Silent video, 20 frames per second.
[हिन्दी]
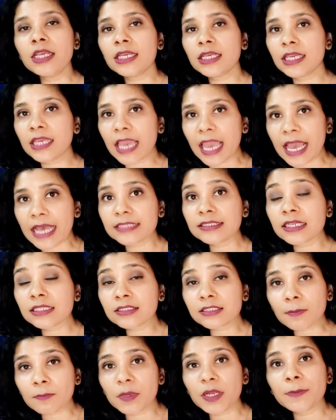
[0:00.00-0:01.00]
कि ऐसा
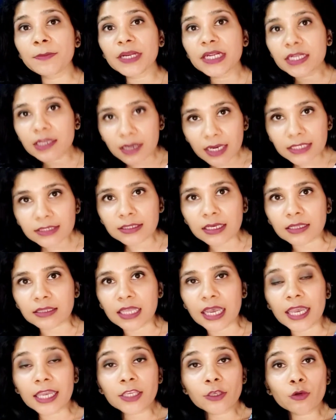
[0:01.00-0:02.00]
सप्लीमेंट कर सकता
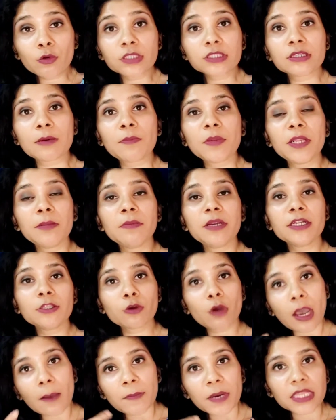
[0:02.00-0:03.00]
है क्योंकि सप्लीमेंट तो
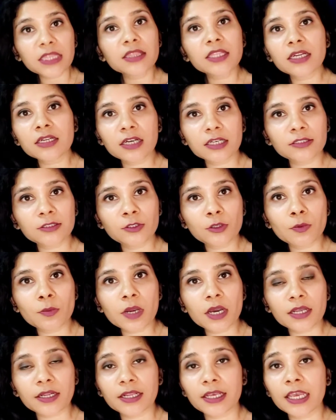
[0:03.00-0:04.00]
आप अंदर कंज्यूम
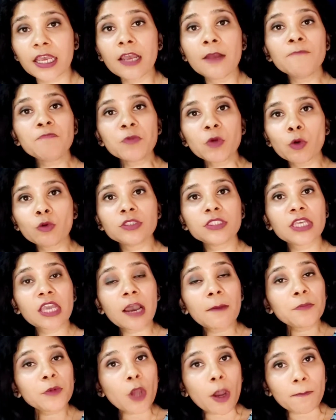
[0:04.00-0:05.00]
कर रहे हैं उसे
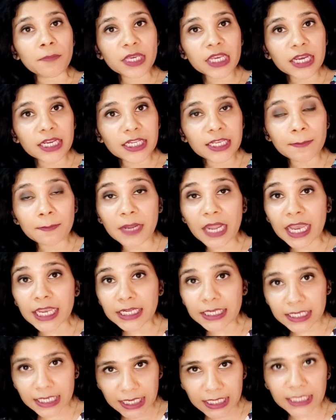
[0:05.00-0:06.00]
आप टॉपिकली अप्लाई
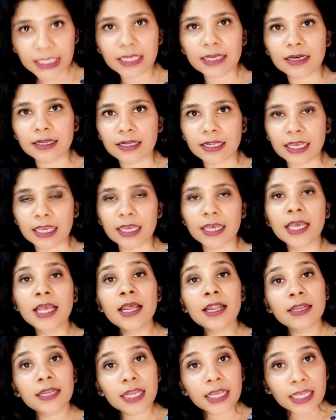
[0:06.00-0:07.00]
नहीं कर रहे हैं
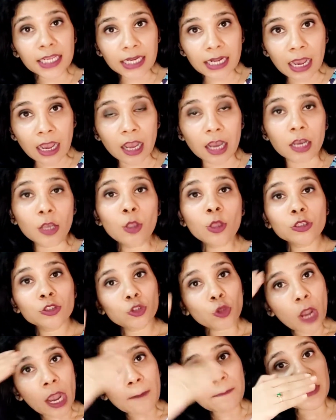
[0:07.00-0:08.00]
लेकिन हाँ
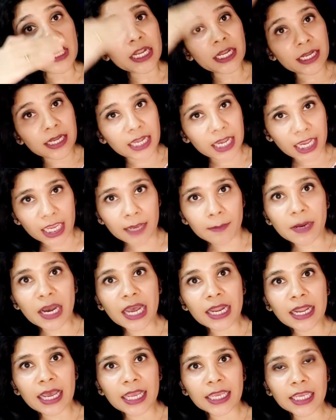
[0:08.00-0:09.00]
जो आपके नए
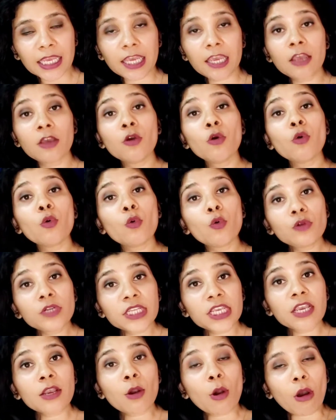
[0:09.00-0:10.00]
बाल आएंगे
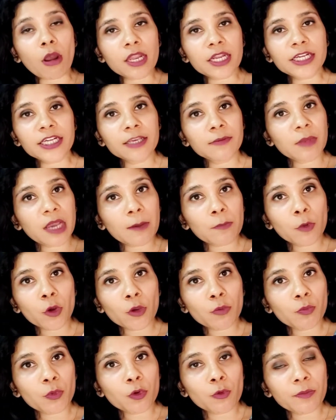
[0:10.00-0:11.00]
उनकी क्वालिटी में आपको
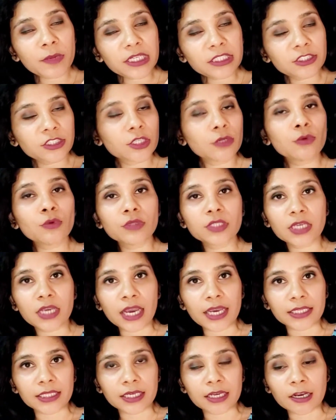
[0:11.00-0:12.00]
इम्प्रूवमेंट जरूर
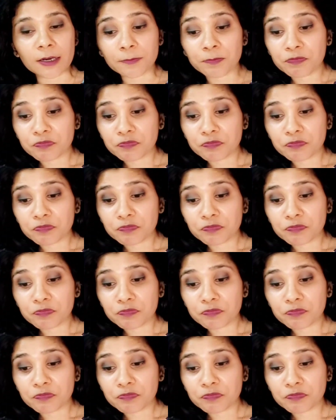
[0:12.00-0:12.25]
दिखाई देगा